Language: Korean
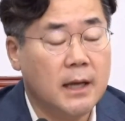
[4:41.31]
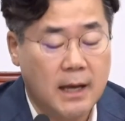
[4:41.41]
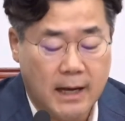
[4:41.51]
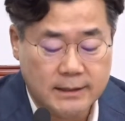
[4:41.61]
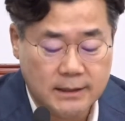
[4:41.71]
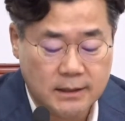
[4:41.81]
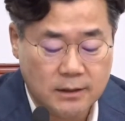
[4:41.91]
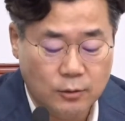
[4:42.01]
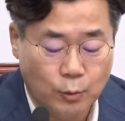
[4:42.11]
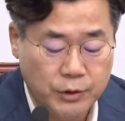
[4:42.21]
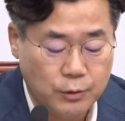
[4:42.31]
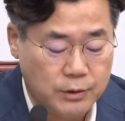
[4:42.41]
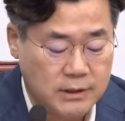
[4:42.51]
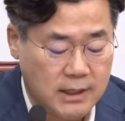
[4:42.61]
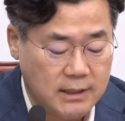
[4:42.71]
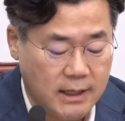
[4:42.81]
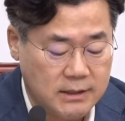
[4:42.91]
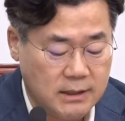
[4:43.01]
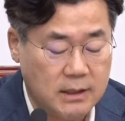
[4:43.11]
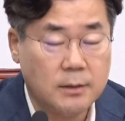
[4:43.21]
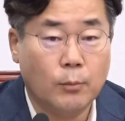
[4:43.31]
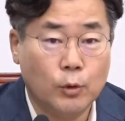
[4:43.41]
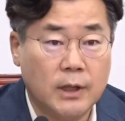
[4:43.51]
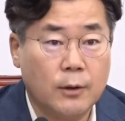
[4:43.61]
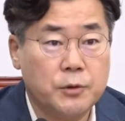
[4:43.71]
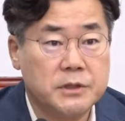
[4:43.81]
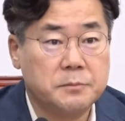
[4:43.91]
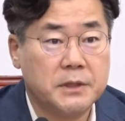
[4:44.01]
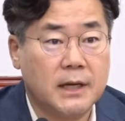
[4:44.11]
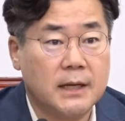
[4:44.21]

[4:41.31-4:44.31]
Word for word: 아직 논의조차 되지 못하고 있습니다.